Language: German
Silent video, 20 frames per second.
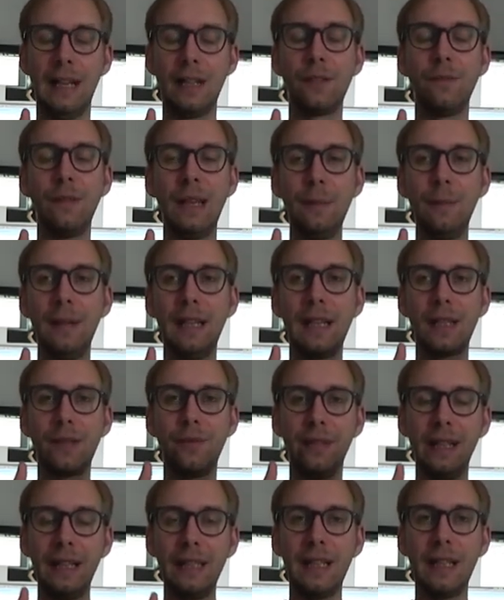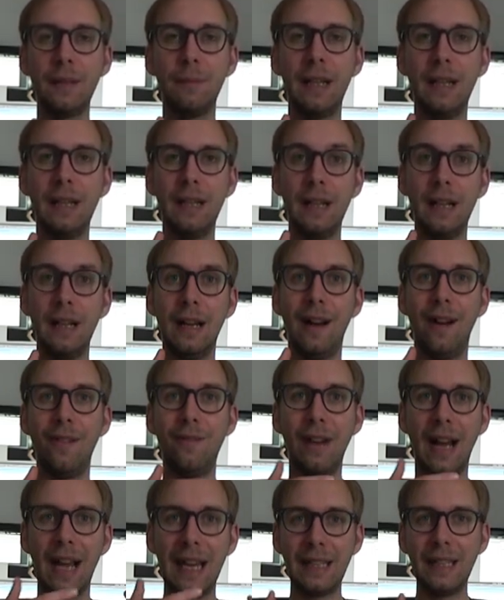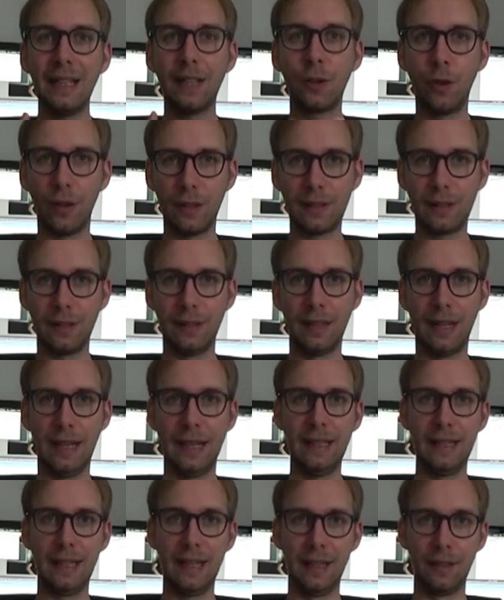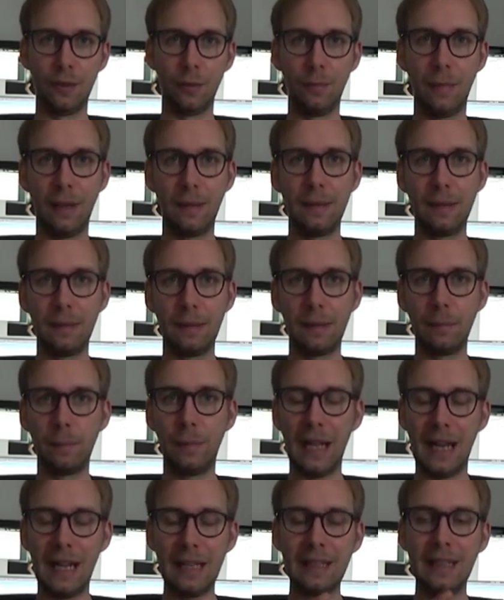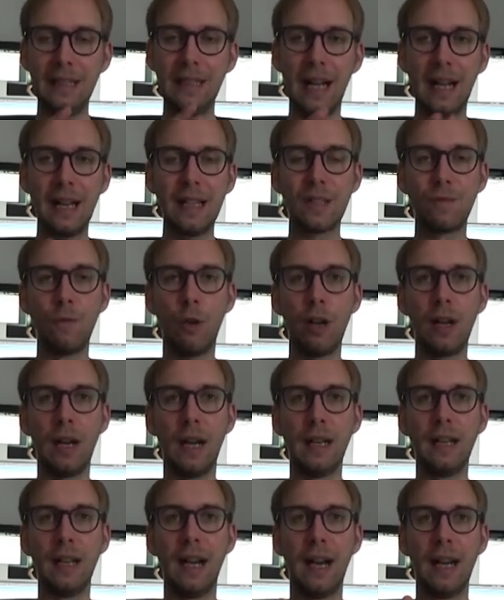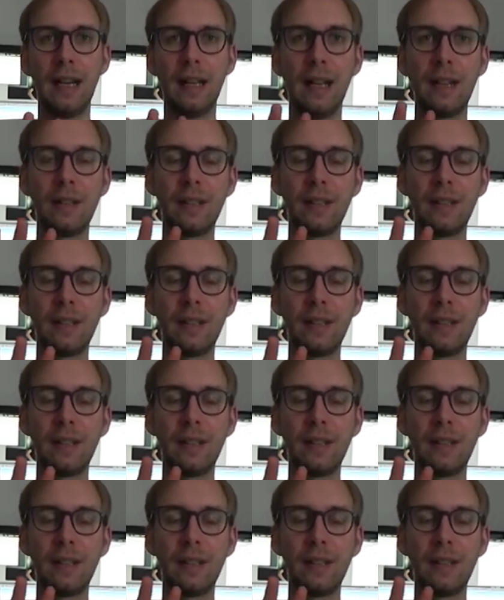Also wenn man jetzt wirklich mal auf eigene Kosten dahin geht und man plant ein langes Wochenende ein,